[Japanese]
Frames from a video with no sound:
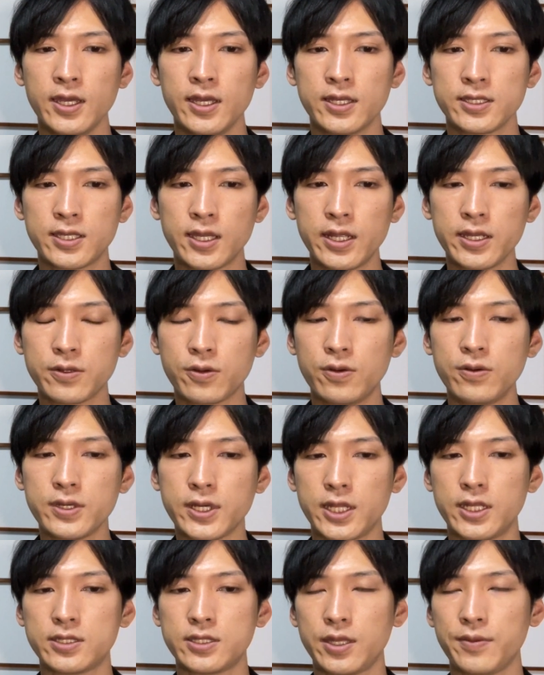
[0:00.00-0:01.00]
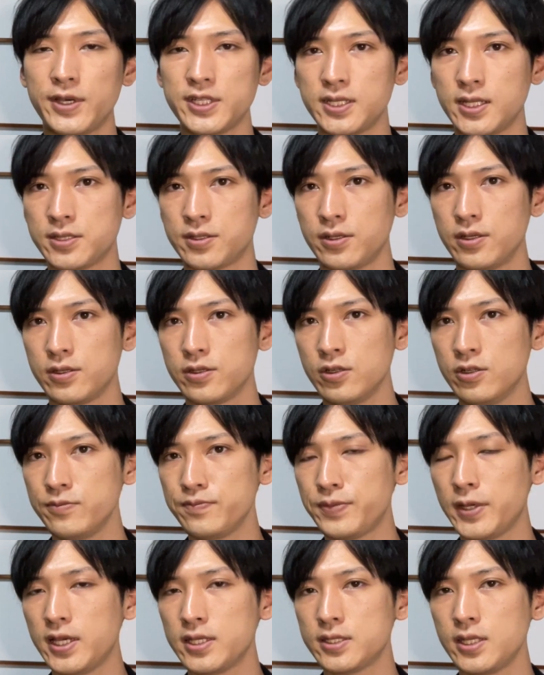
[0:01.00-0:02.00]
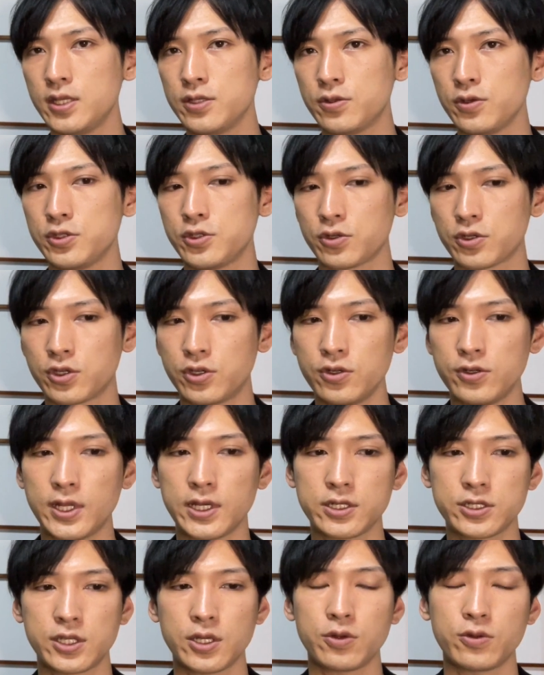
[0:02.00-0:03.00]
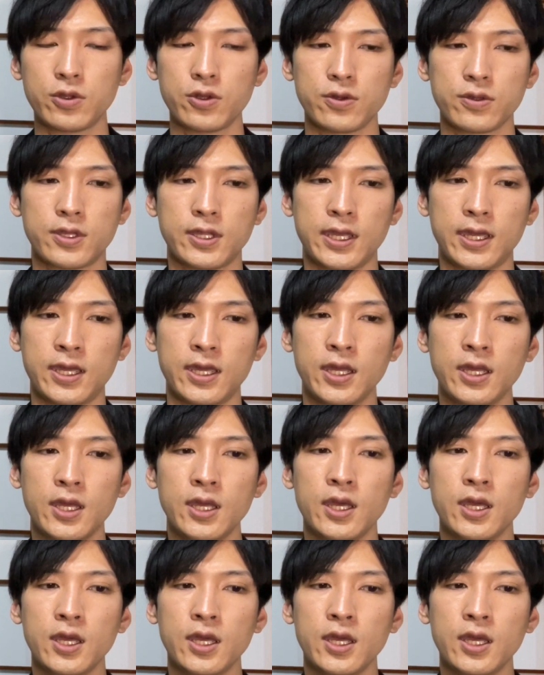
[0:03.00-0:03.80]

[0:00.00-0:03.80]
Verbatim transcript: さらに今回ですね、マザーズ よんパーセント 以上急落したことによって、